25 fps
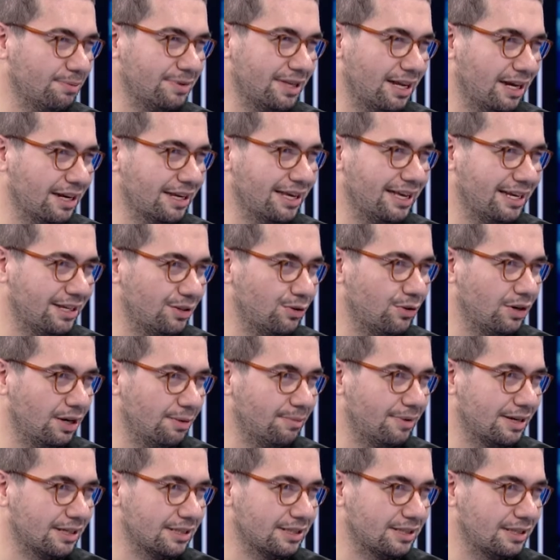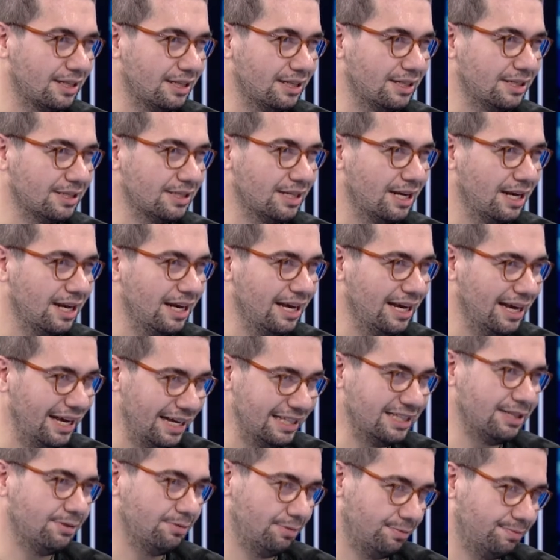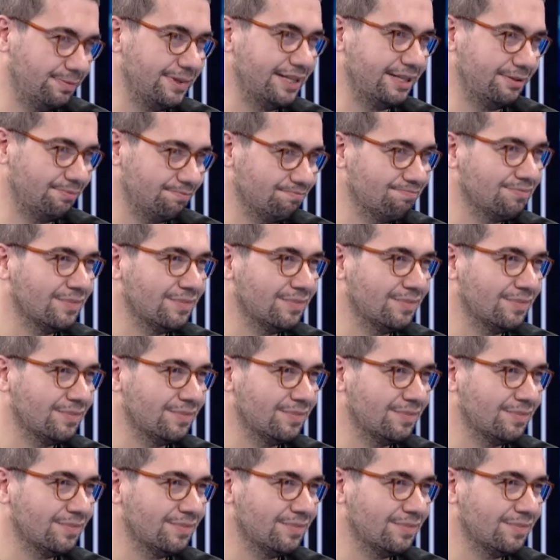bir daha geri dönemezseniz e tabii bir